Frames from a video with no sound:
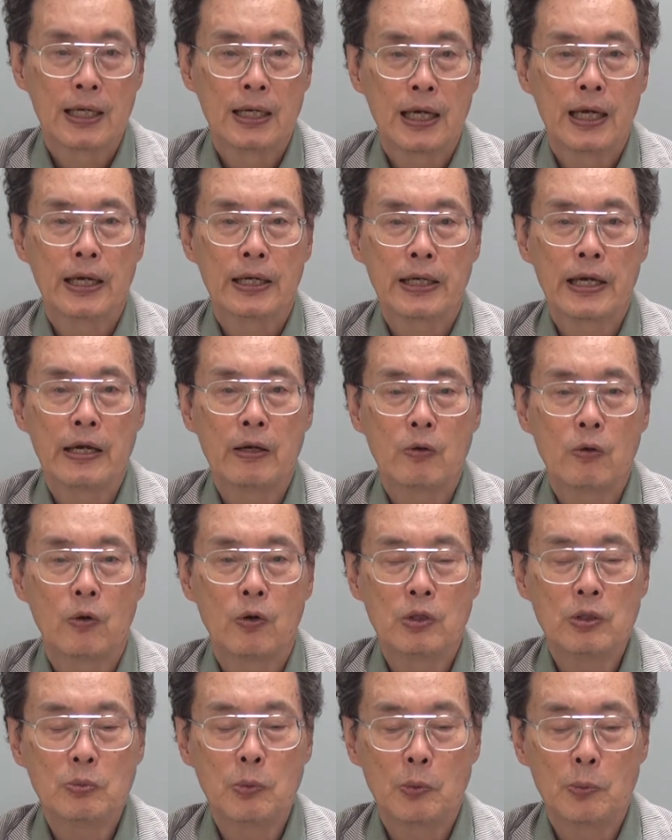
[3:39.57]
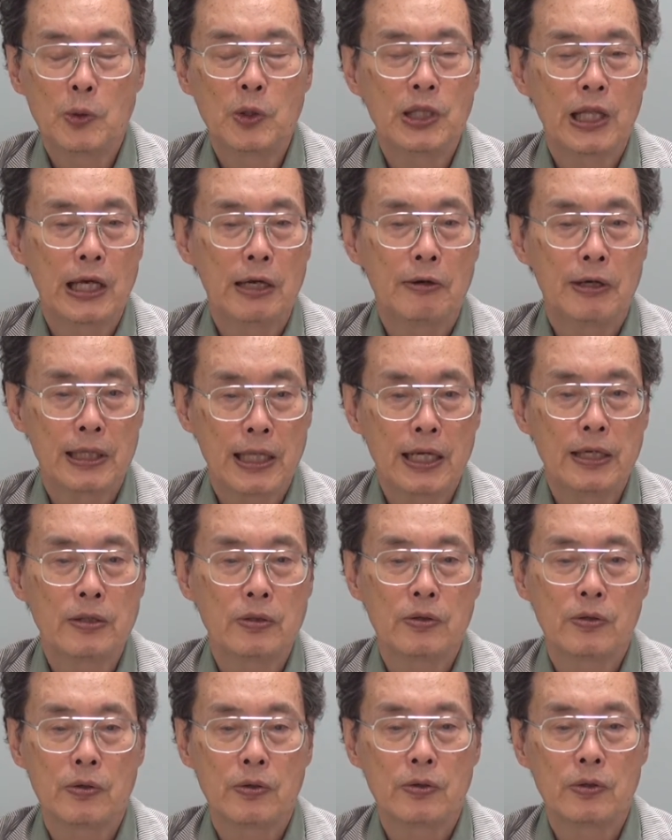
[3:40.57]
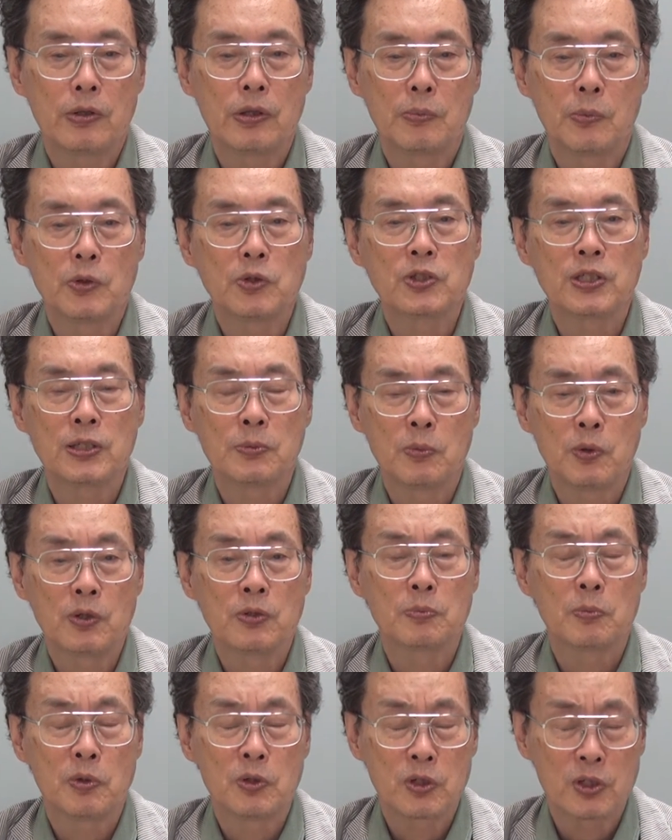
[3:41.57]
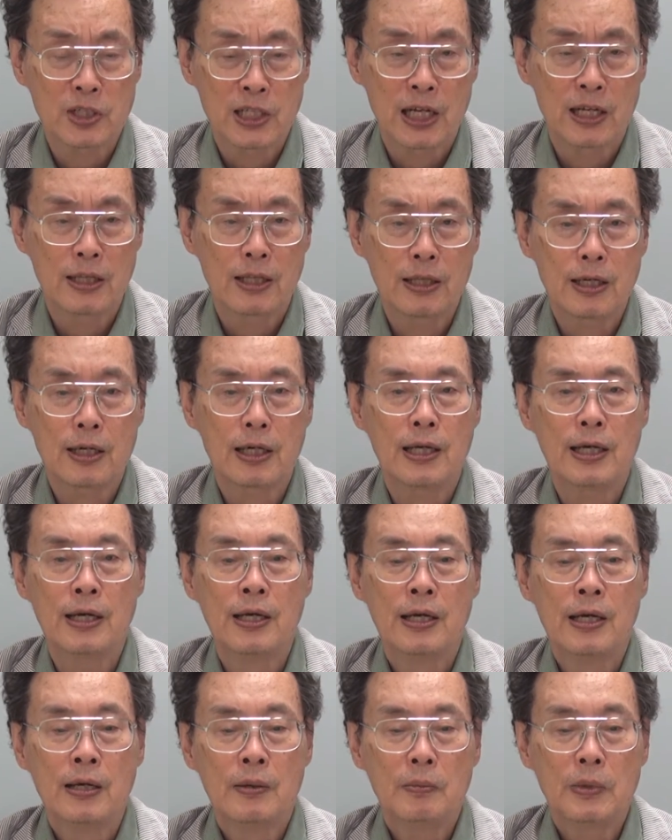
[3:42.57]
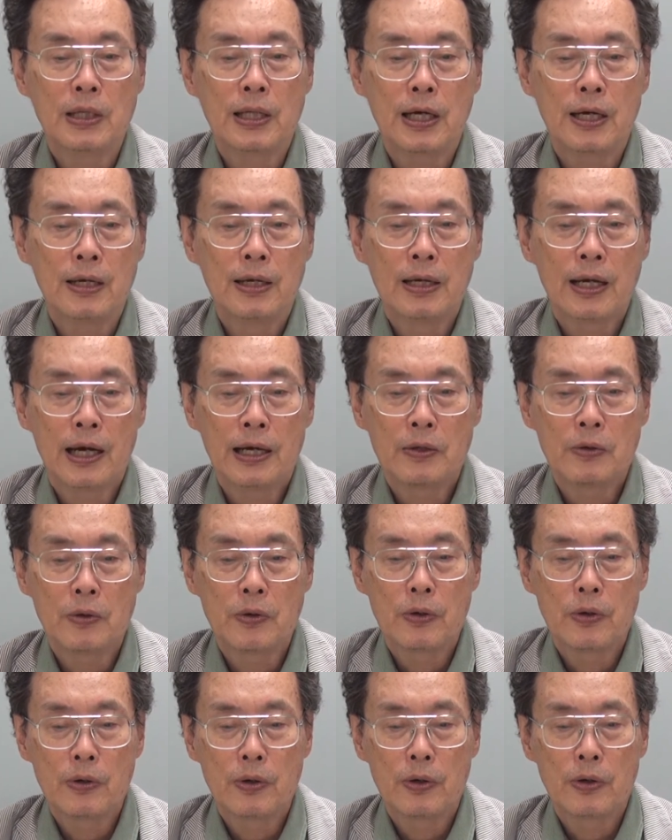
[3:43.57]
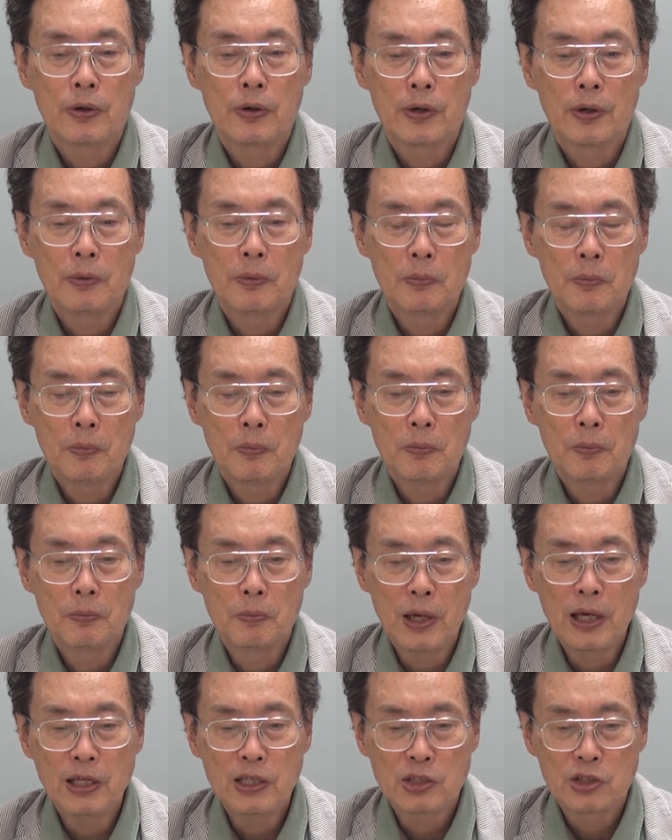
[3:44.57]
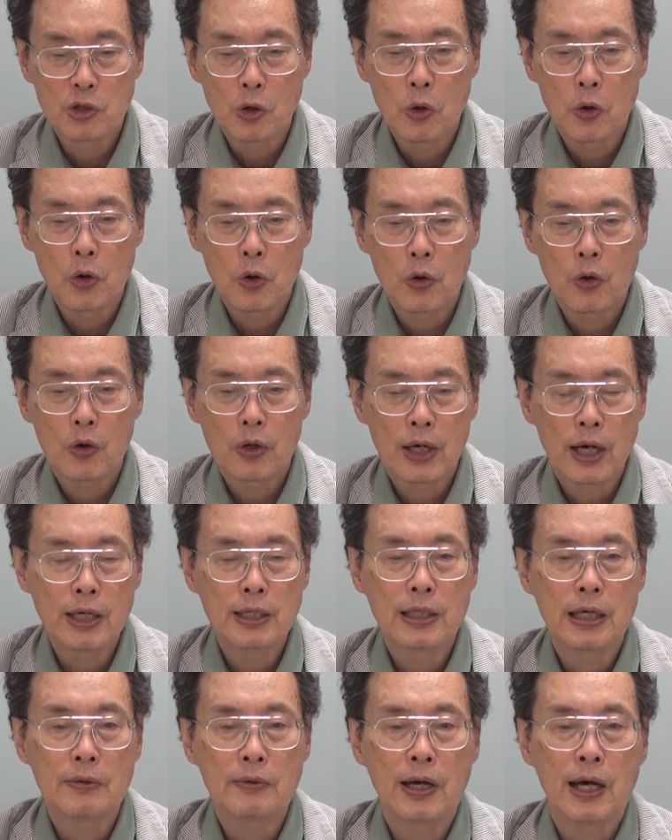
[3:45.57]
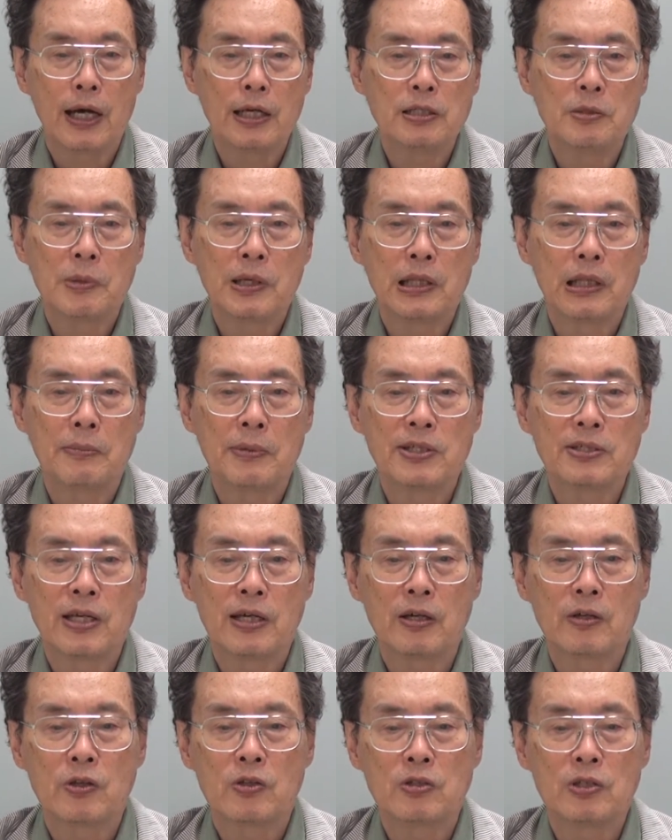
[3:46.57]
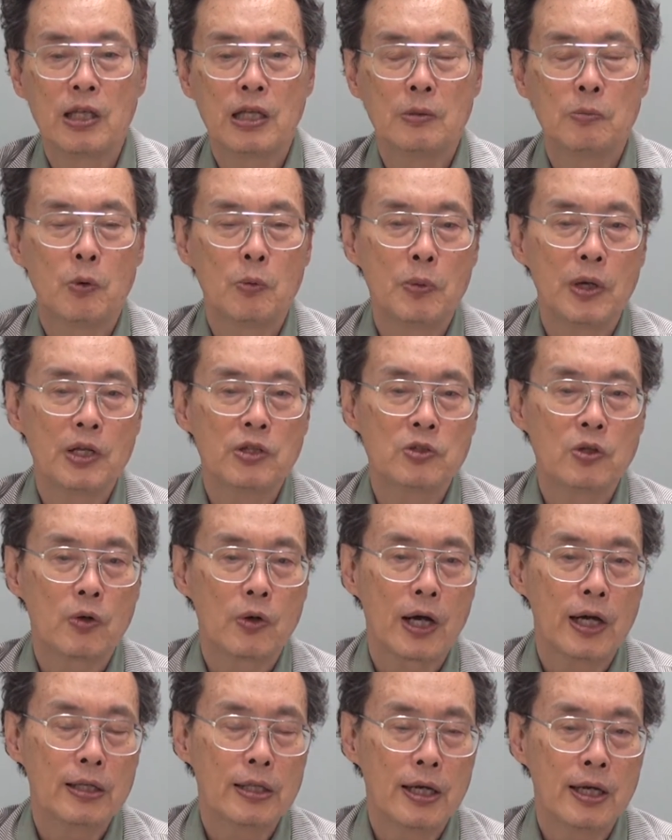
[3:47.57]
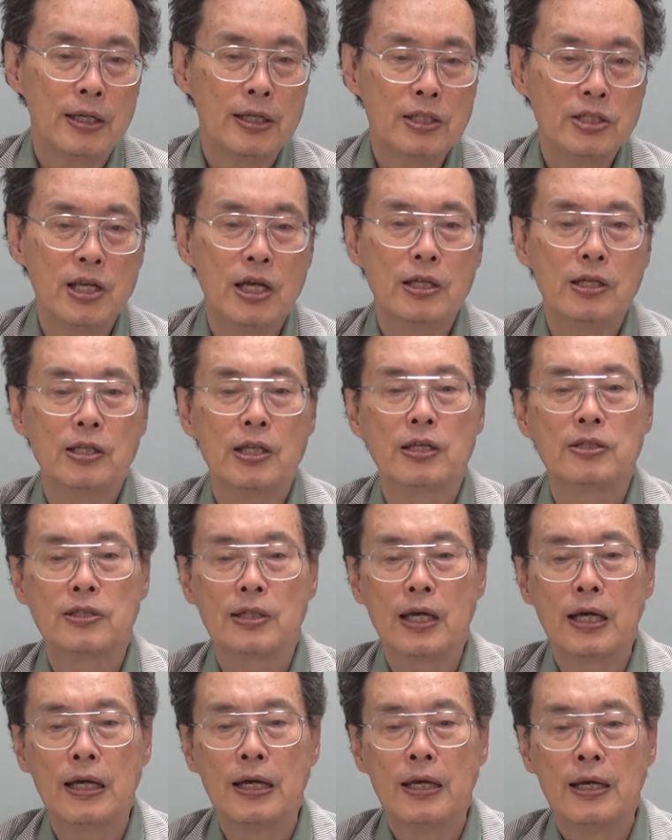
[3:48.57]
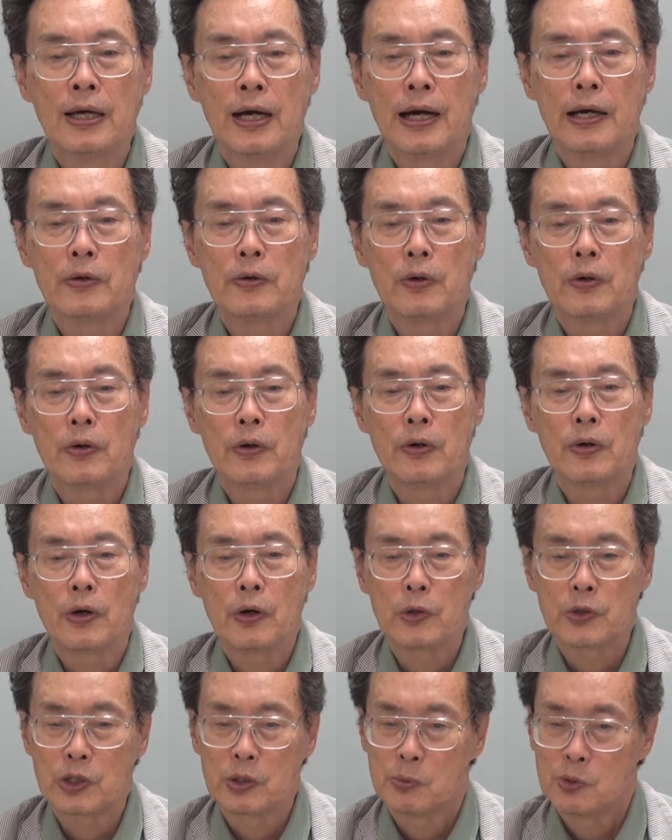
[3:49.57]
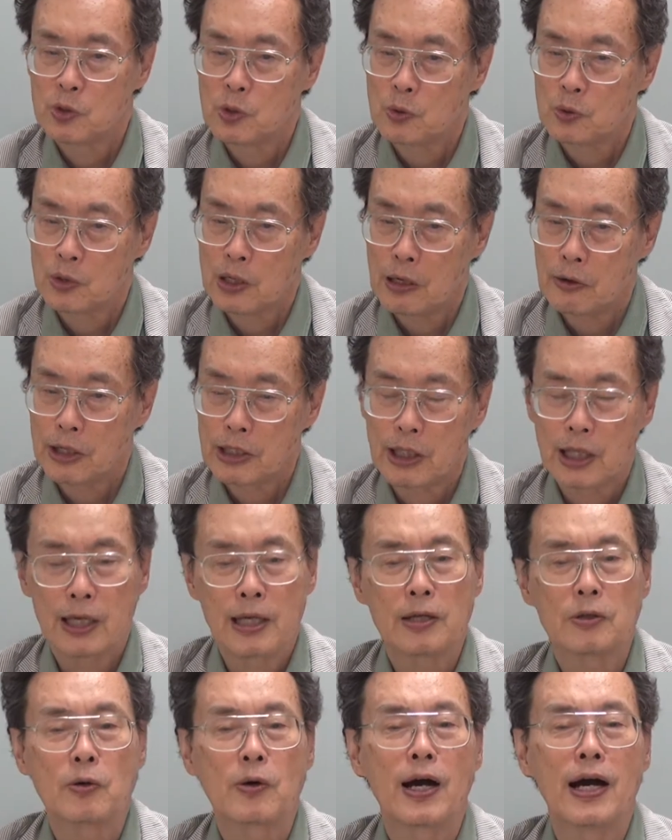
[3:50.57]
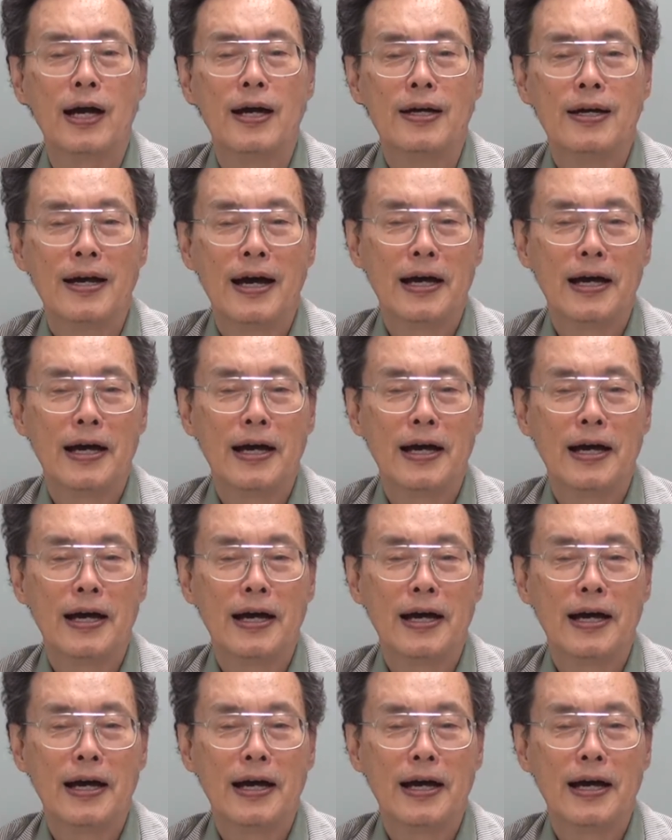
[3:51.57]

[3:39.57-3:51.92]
え健康にも問題はないということで戻されただからまだあの米朝会談は始まってませんけどすでにもう米朝会談以前にですねあの金正恩変わったなとか